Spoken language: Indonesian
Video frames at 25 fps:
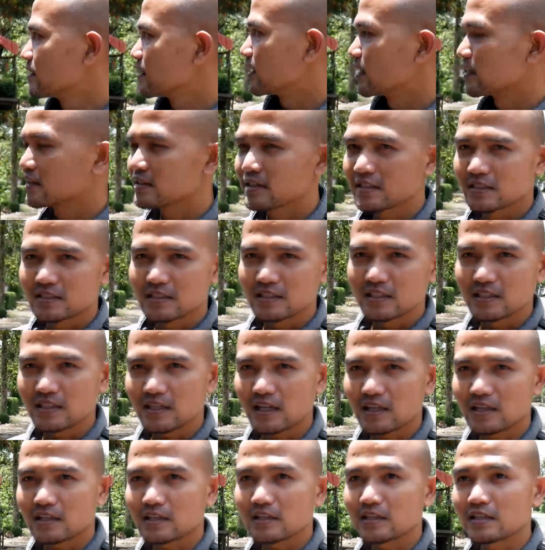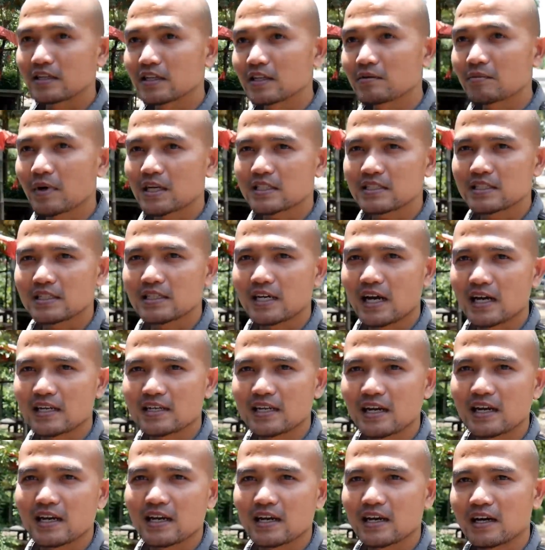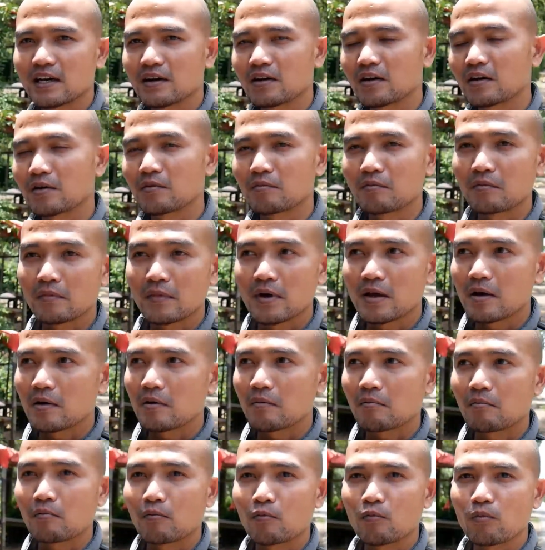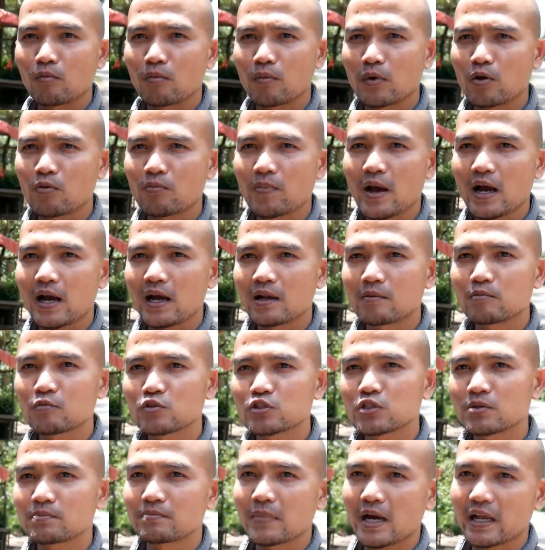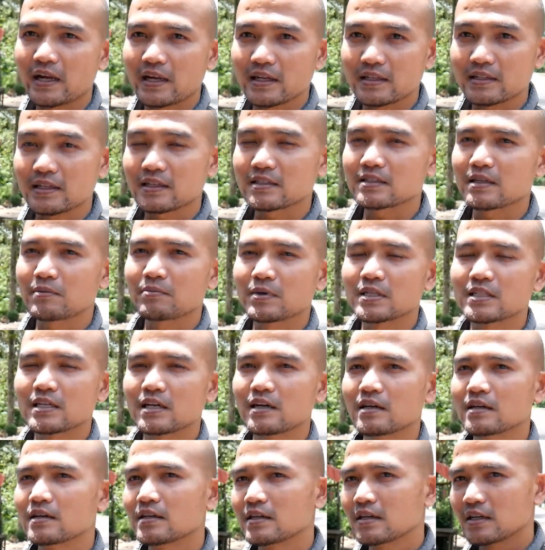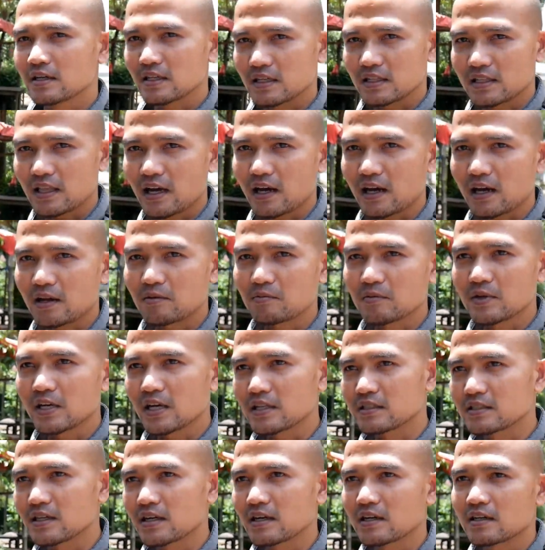Nah, di sini kan ini masih ada merupakan musim panennya sahabat ya. Kita akan melihat ya.